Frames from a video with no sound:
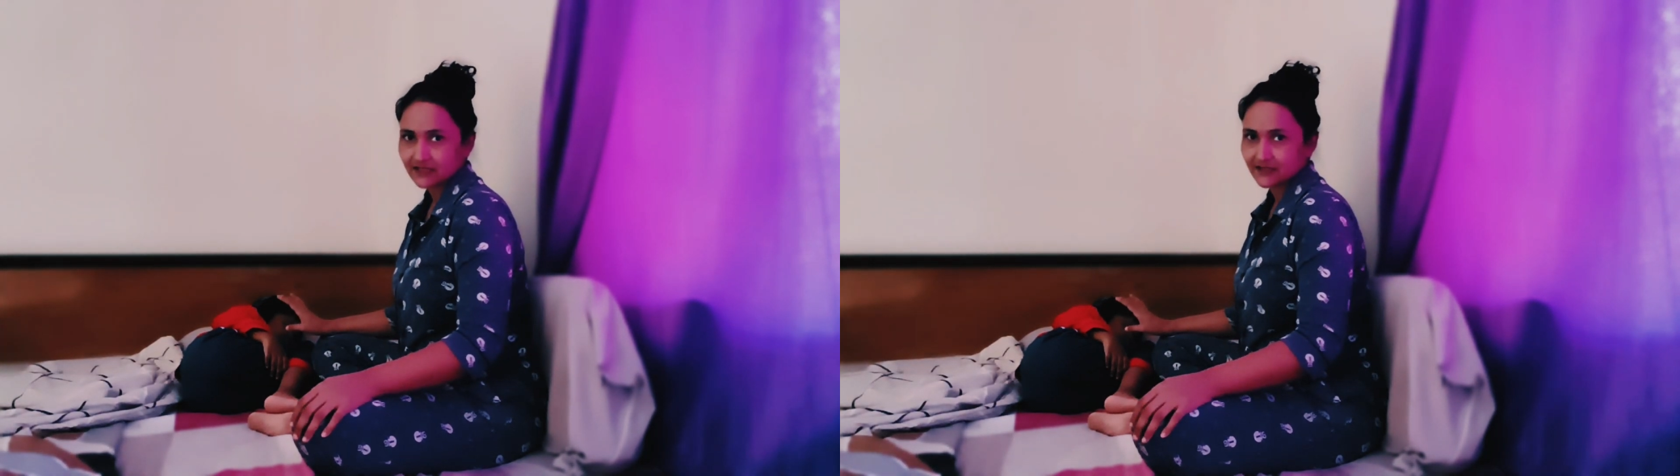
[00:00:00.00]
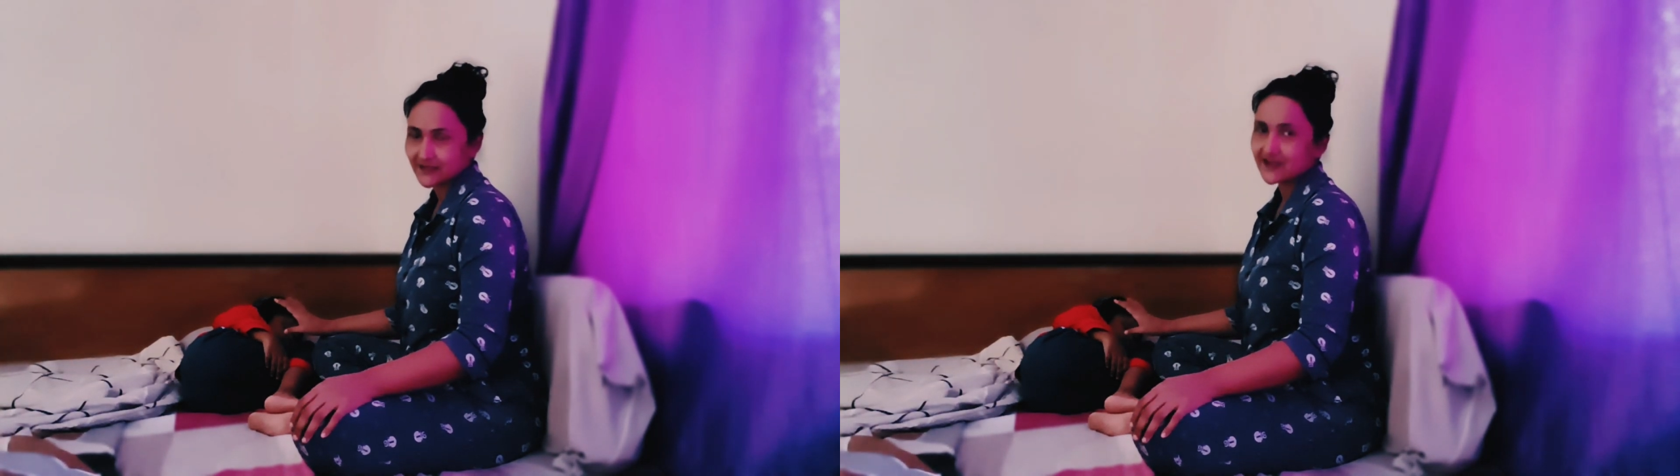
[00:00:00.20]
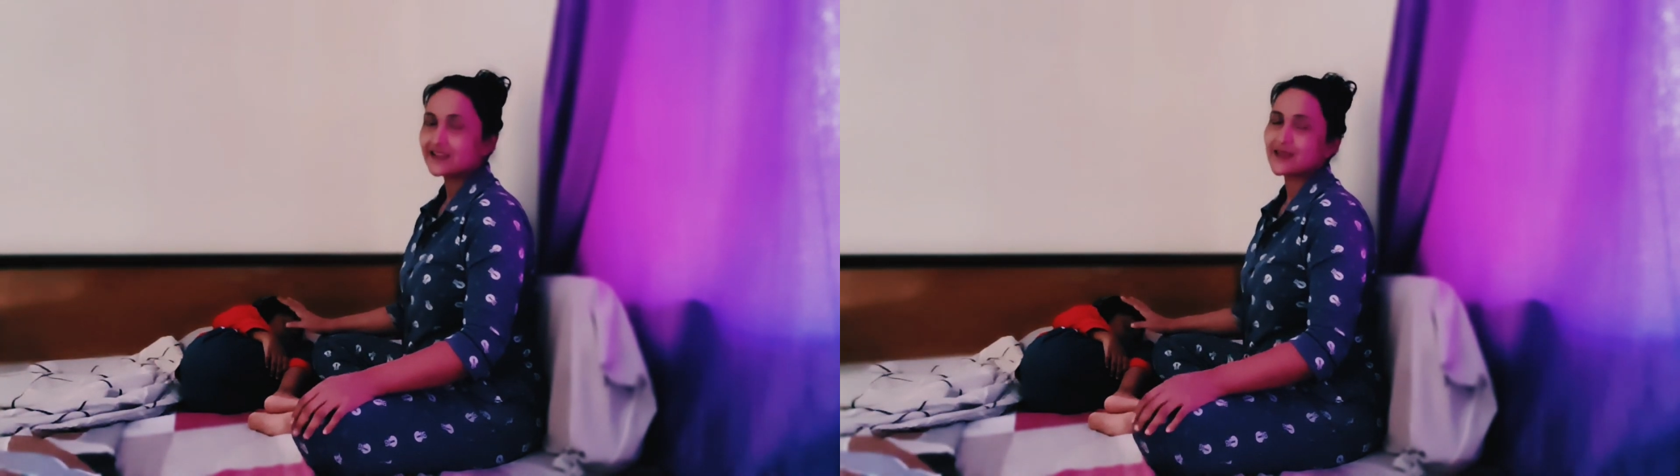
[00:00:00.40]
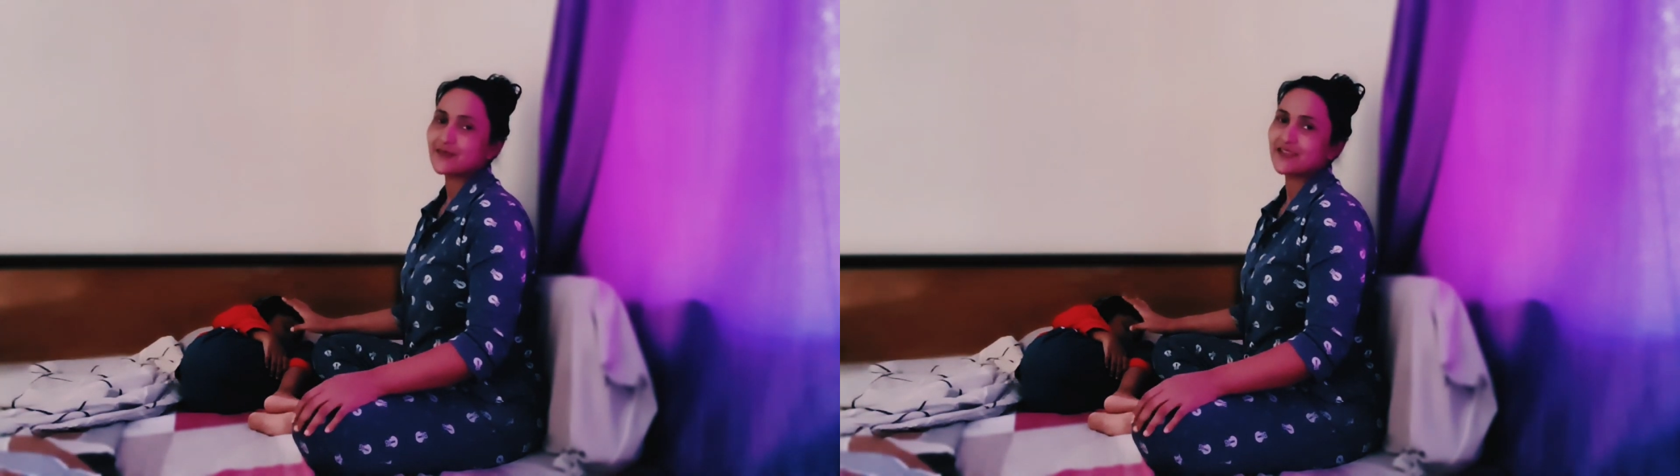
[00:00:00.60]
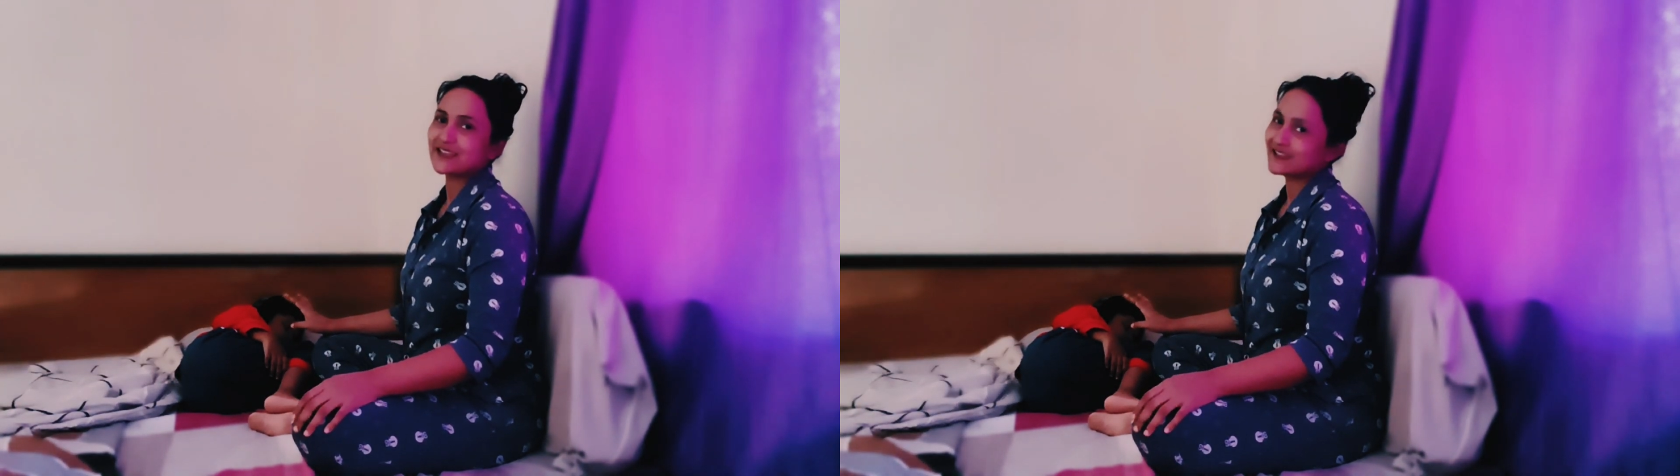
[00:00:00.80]
सकते हैं
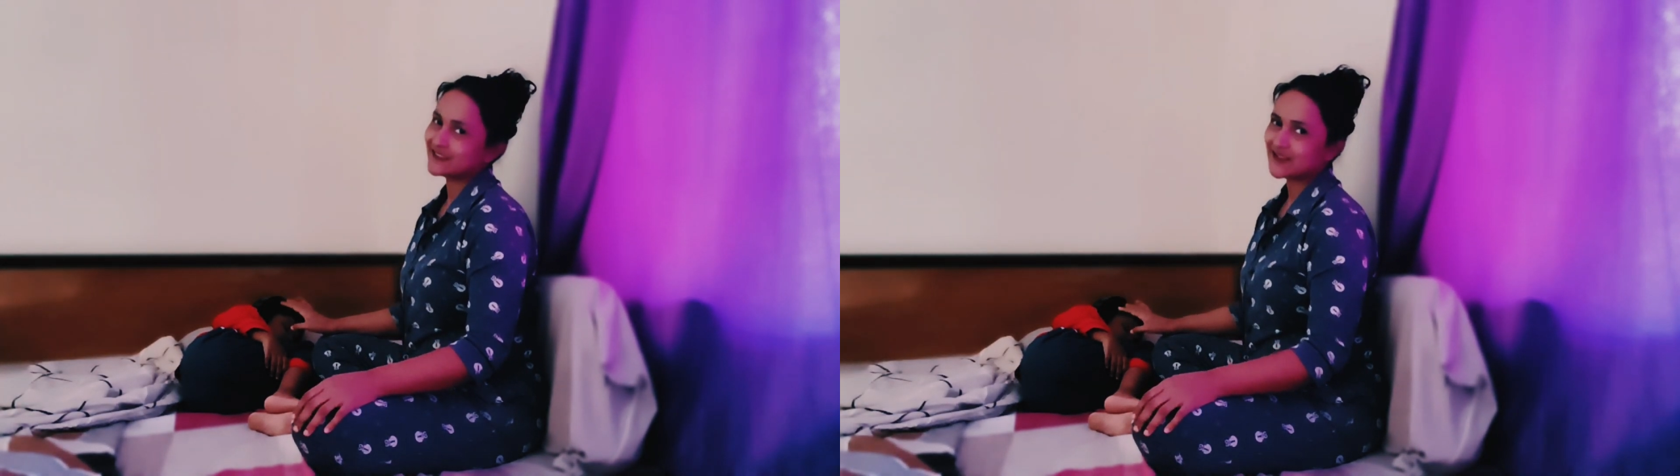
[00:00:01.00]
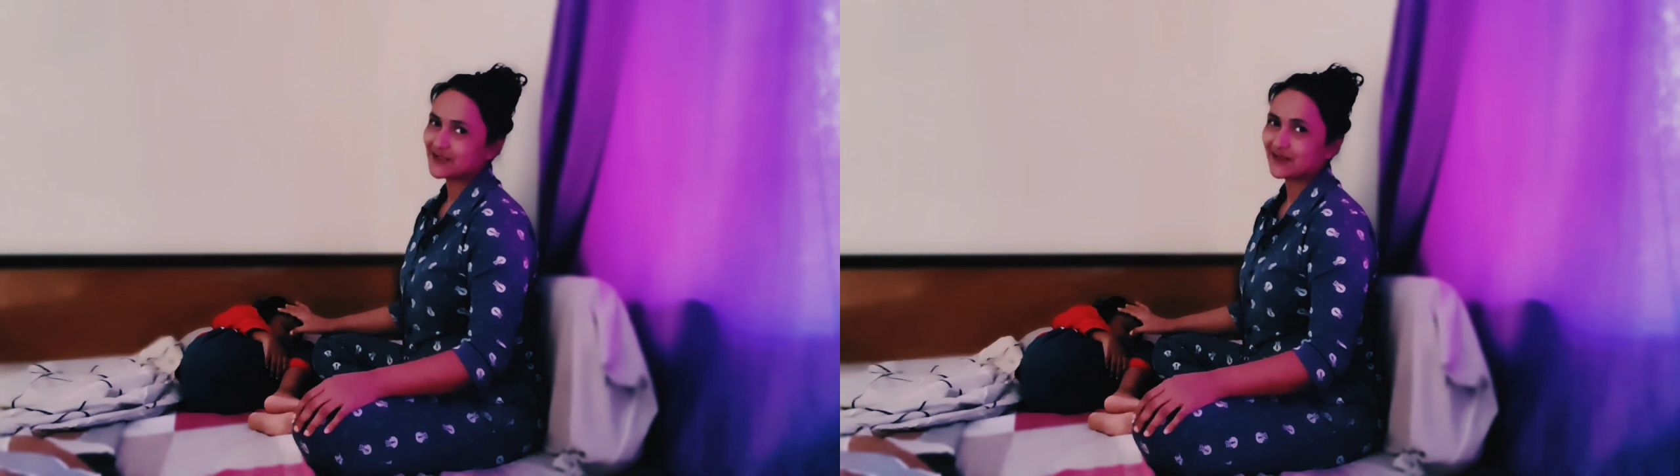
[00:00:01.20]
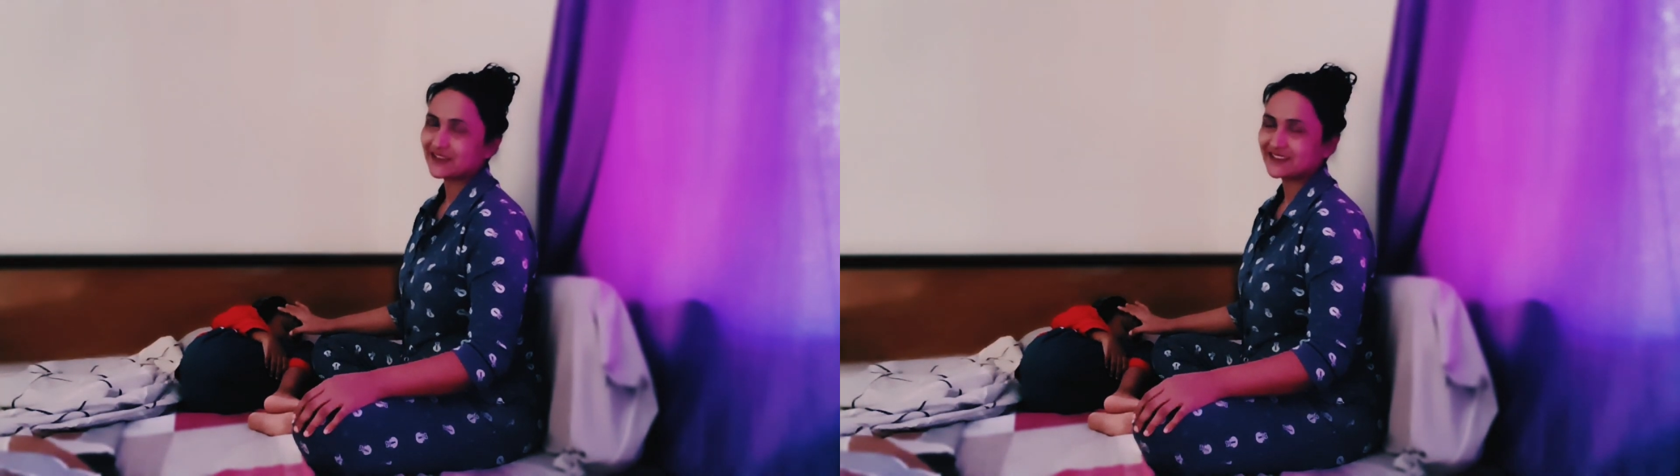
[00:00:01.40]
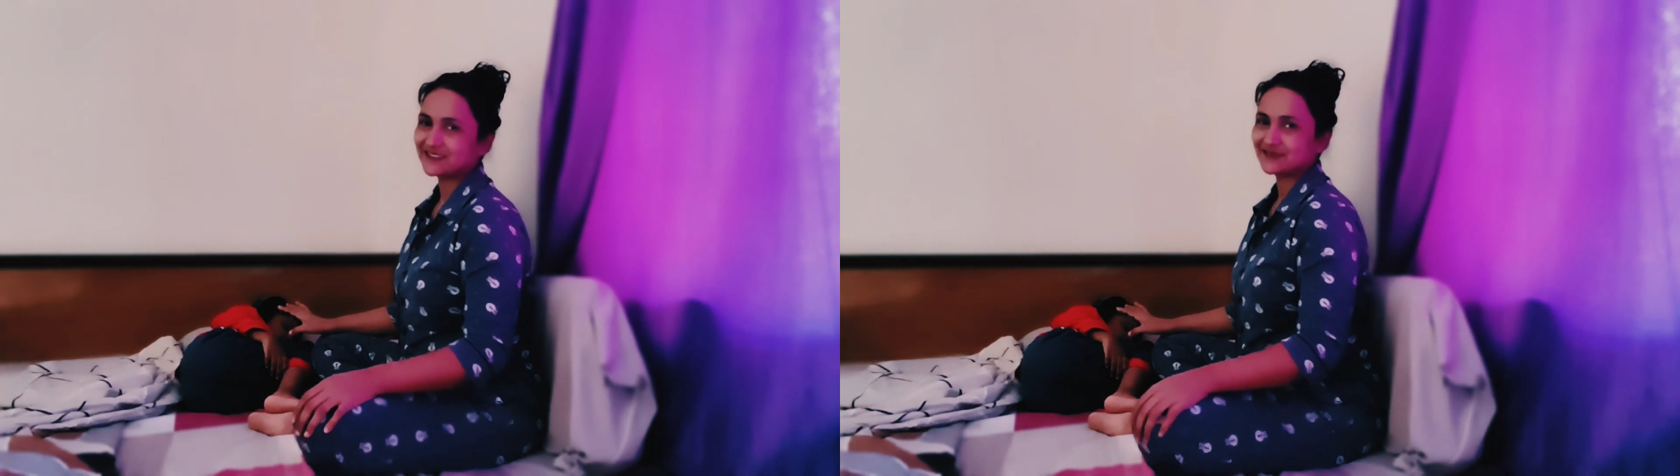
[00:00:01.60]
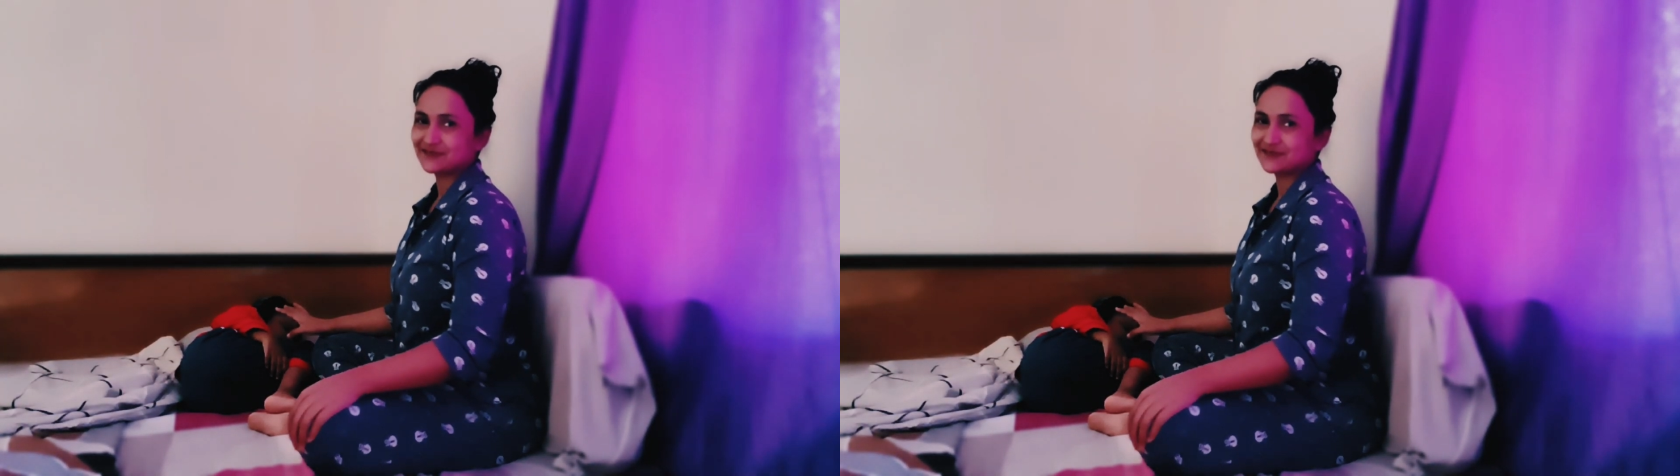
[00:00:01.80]
तब तक के लिए धन्यवाद